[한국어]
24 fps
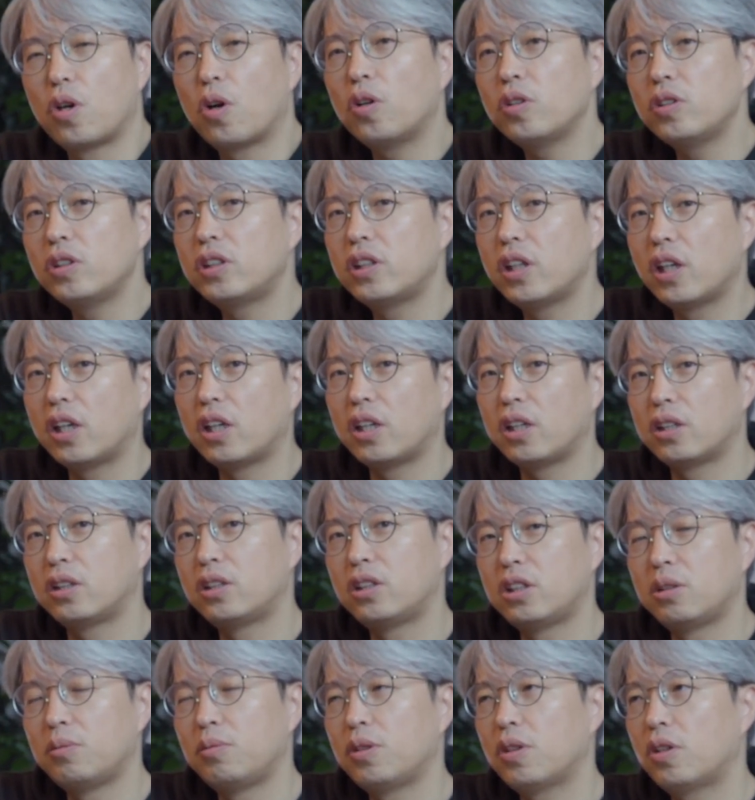현재,
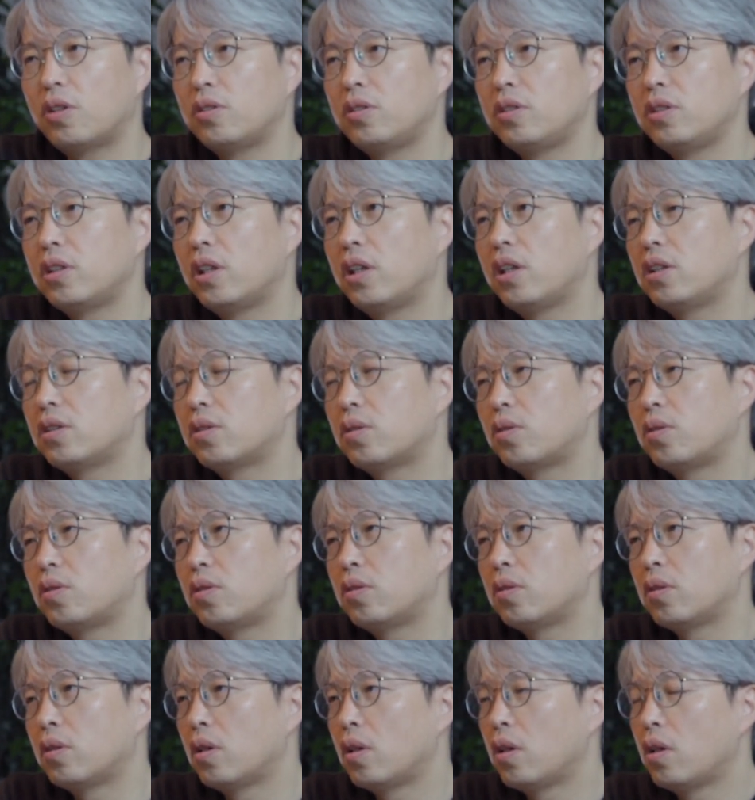지금
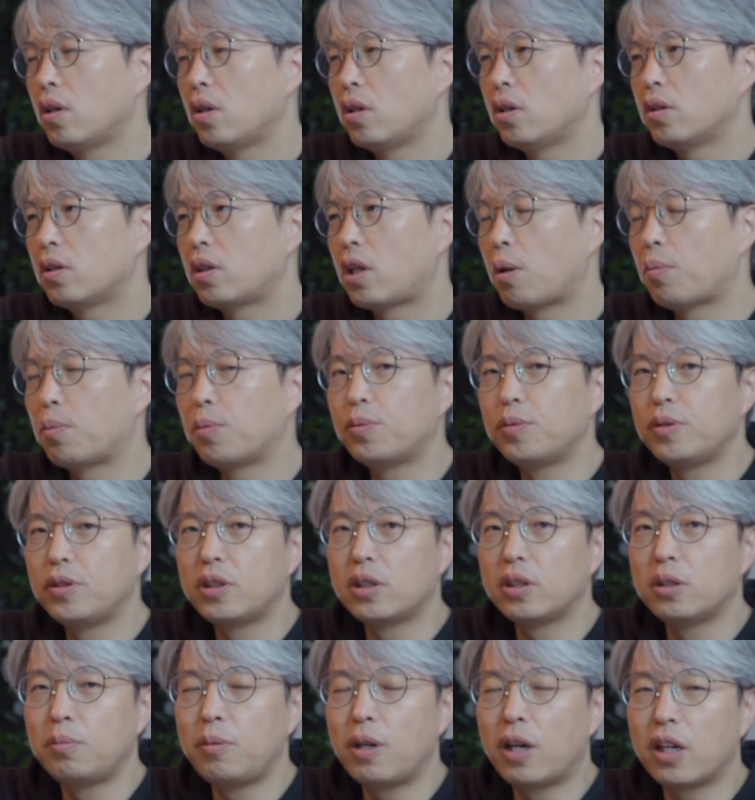현재에서는 대부분
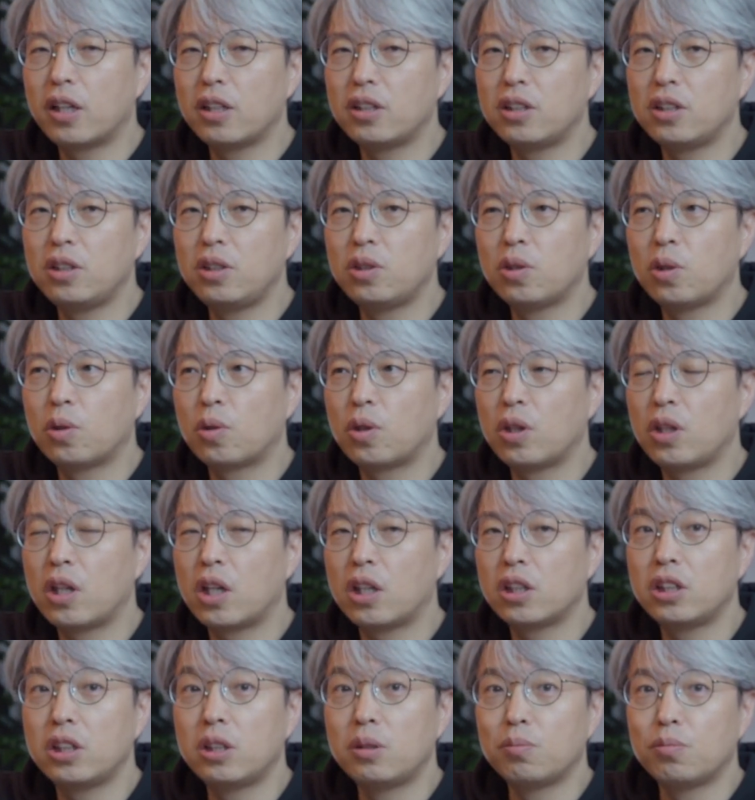이제 음향 엔지니어로
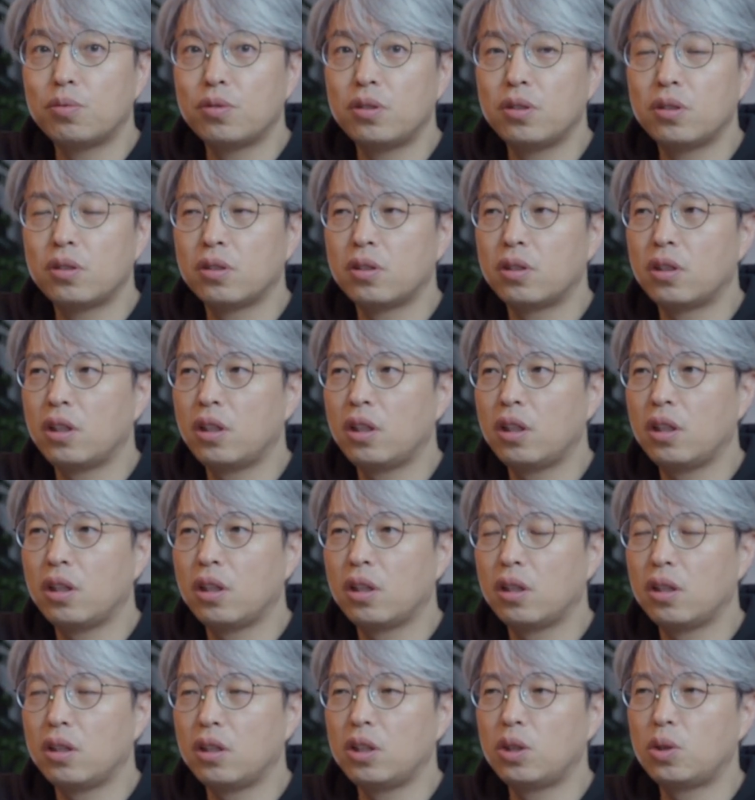일하시는
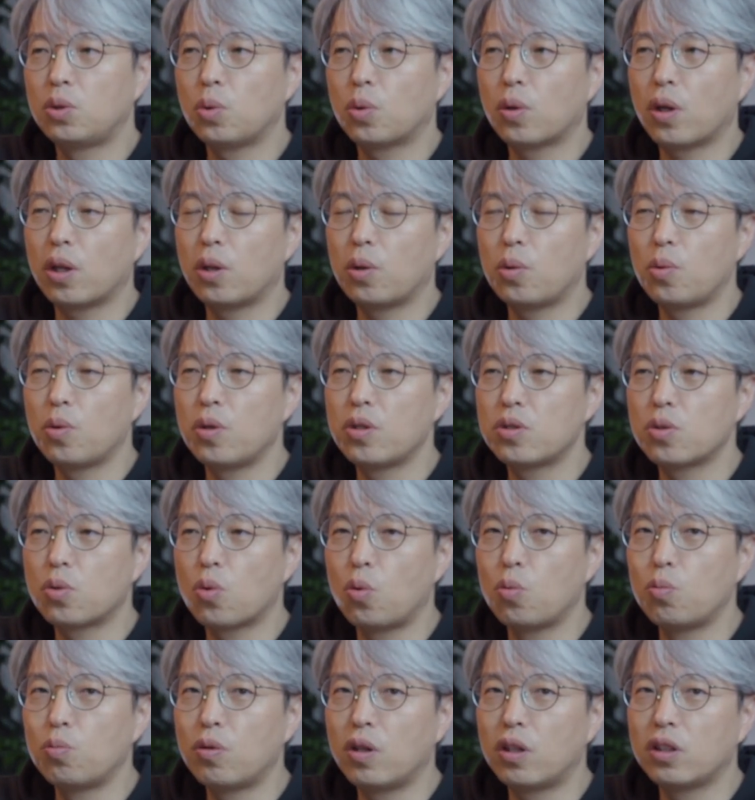분들이 이쪽 계통에서
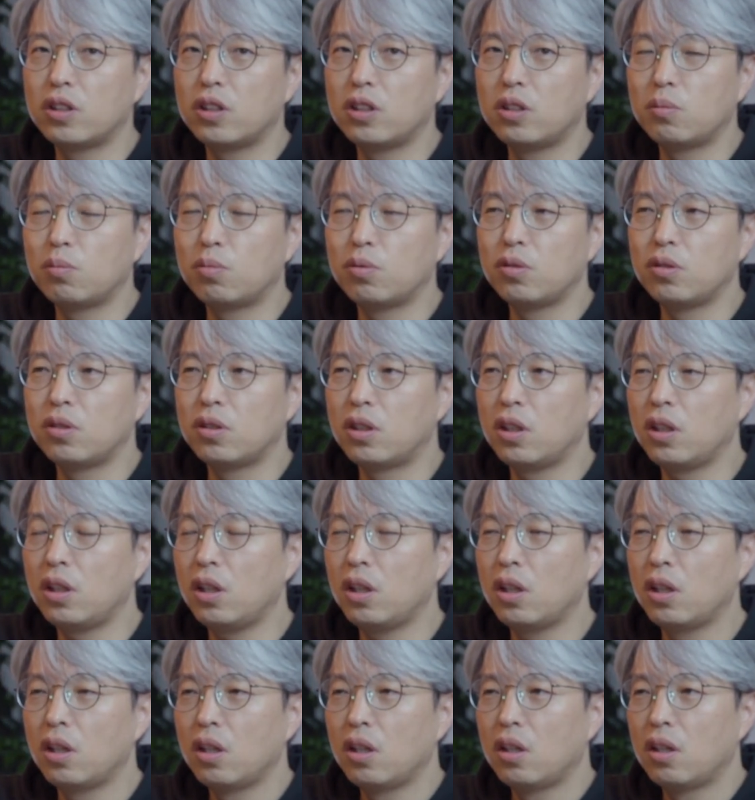공부하시는
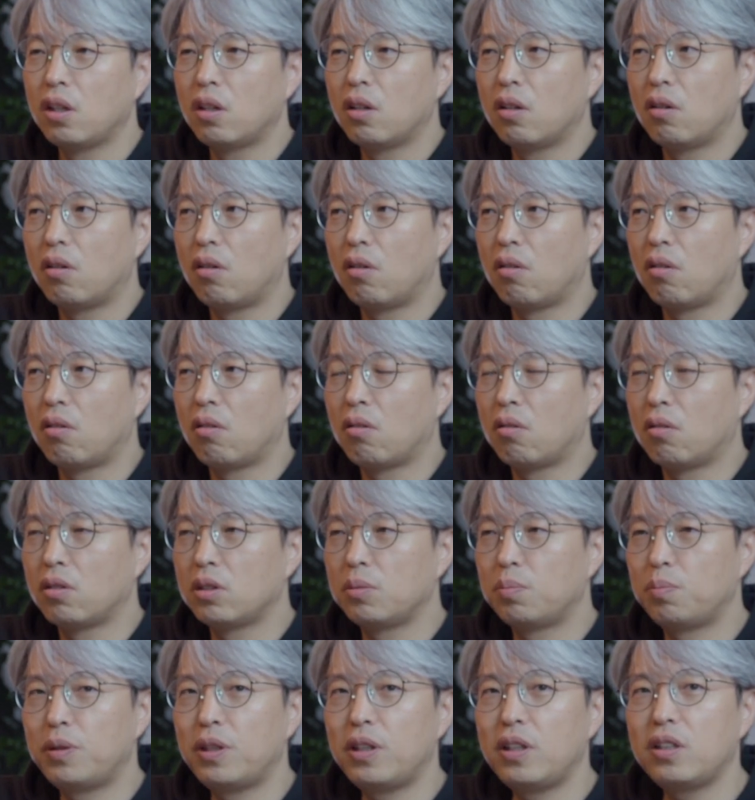분들이 어,
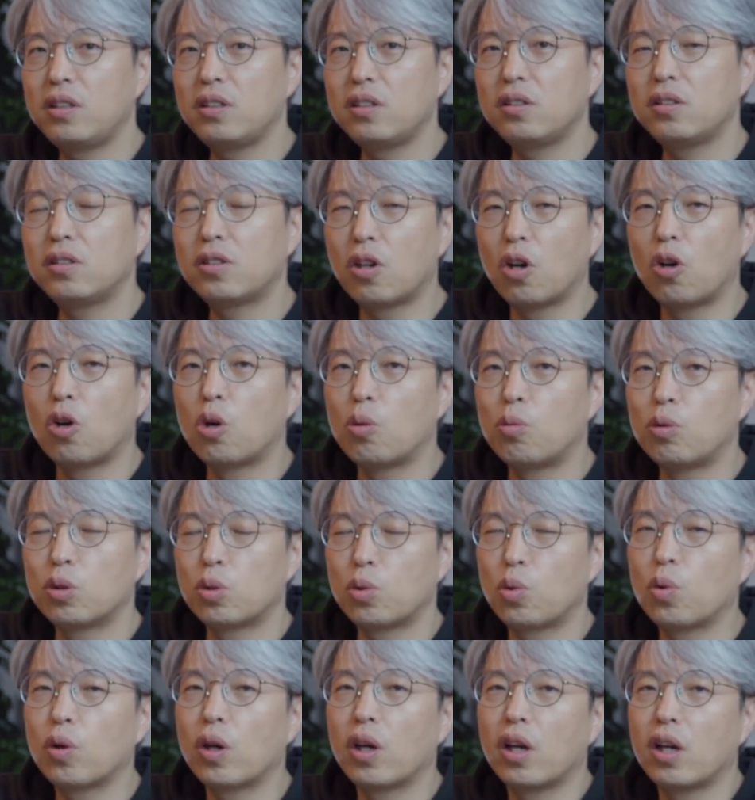필드 경험을
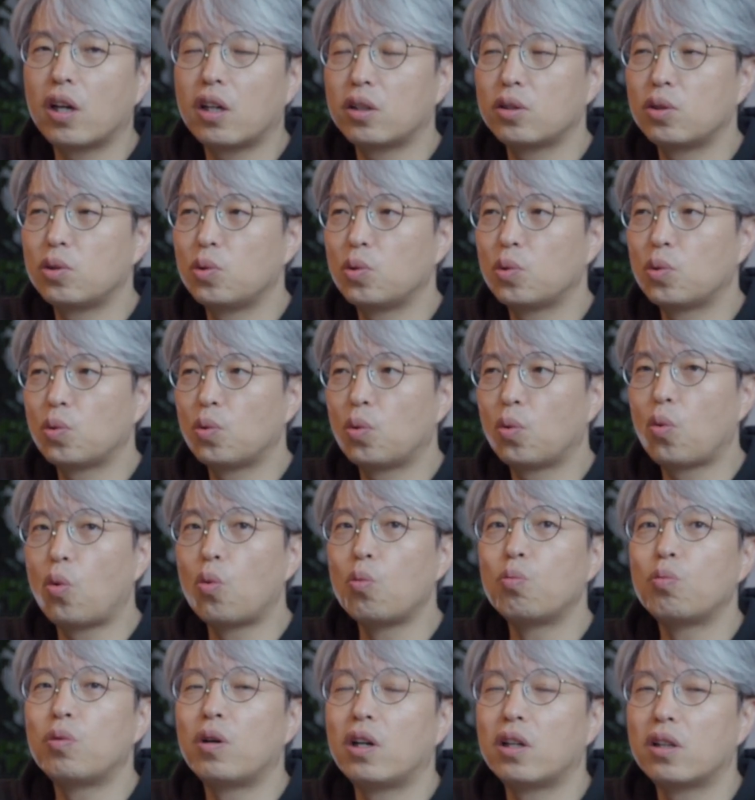통해 가지고
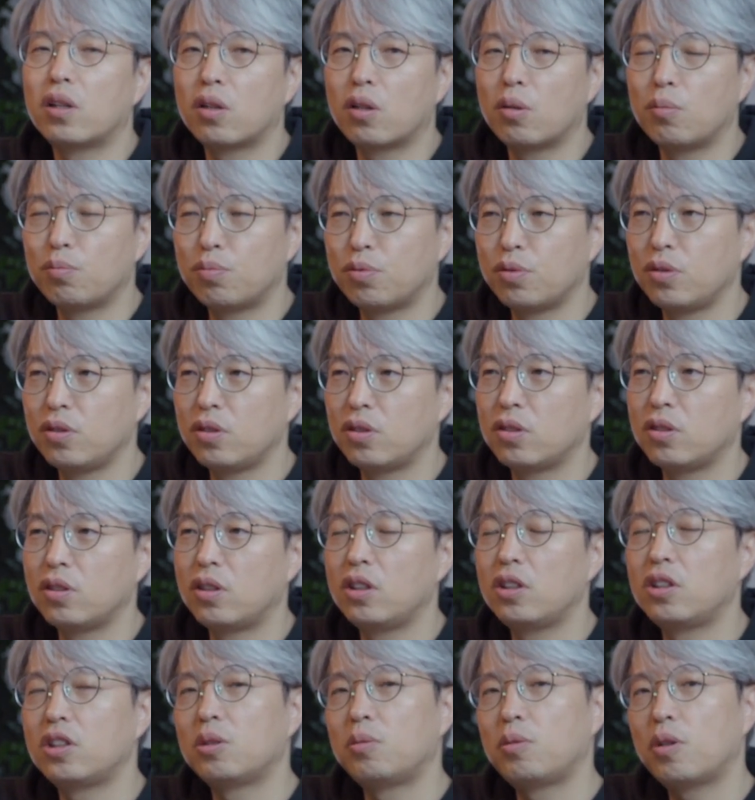공부했던
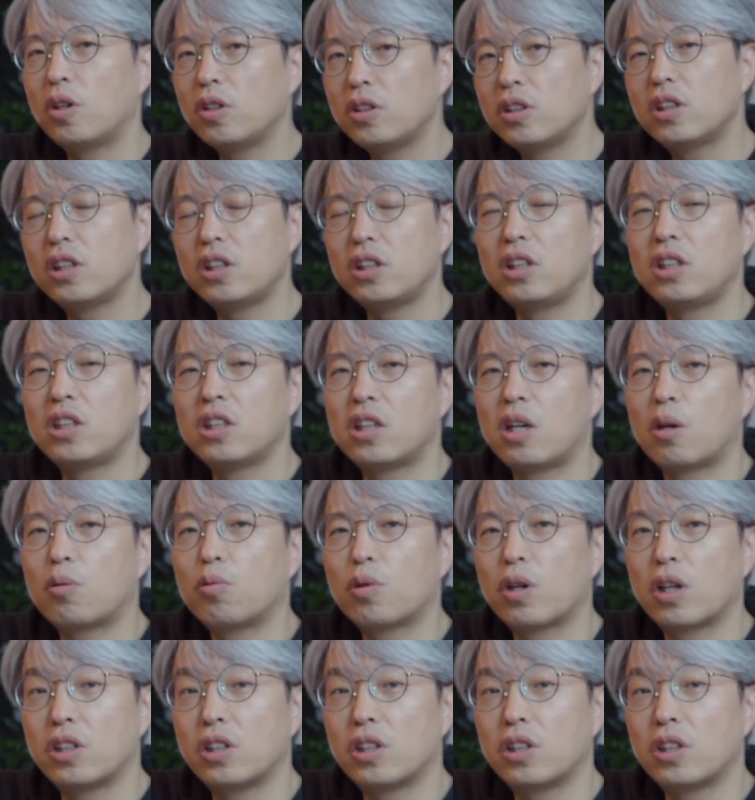분들이 지금 현재 일을 하고